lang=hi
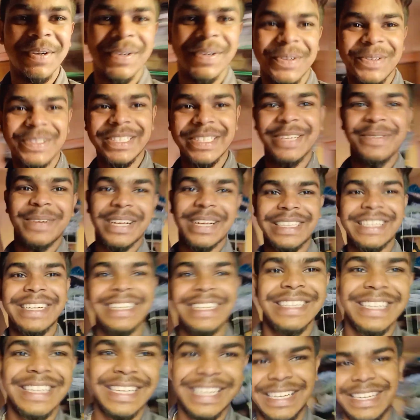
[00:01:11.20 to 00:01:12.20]
उनसे बात
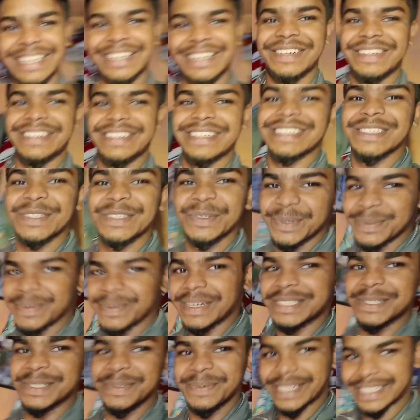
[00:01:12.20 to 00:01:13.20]
करते हैं और सुमित भाई
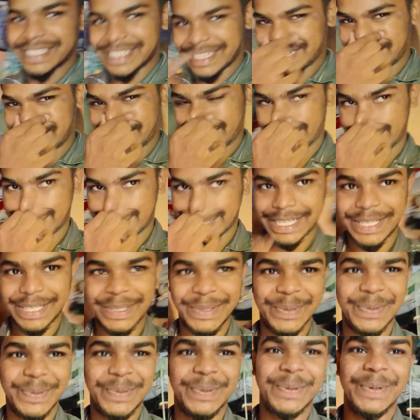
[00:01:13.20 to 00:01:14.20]
से भी बात करेंगे
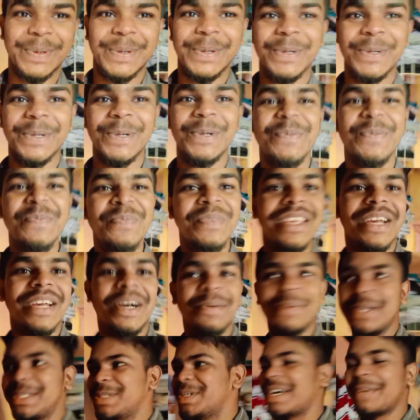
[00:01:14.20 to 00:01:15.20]
तो
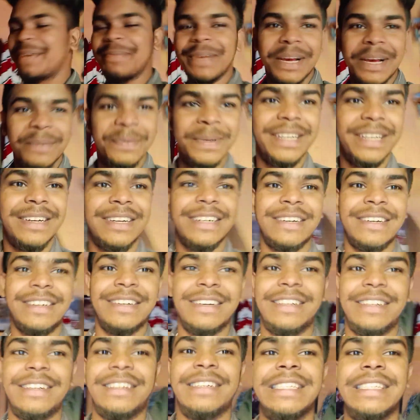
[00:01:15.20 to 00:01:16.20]
अभी जो है मैं अपना
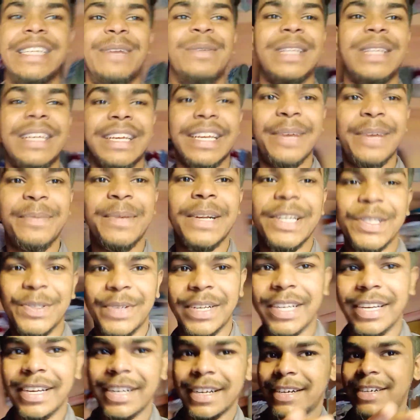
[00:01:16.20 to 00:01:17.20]
क्या बोलते हैं कैमरा जो
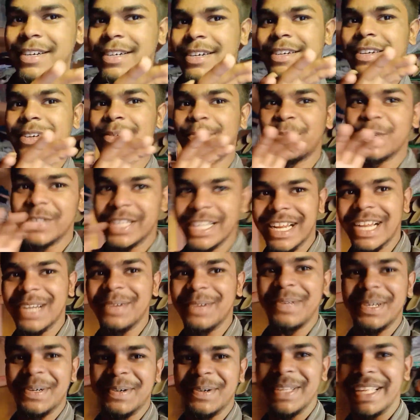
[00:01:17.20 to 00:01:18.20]
है मोतीलाल
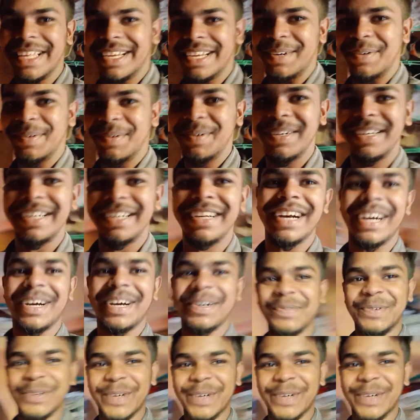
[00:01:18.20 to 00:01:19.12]
भैया को दे रहा हूँ अब वो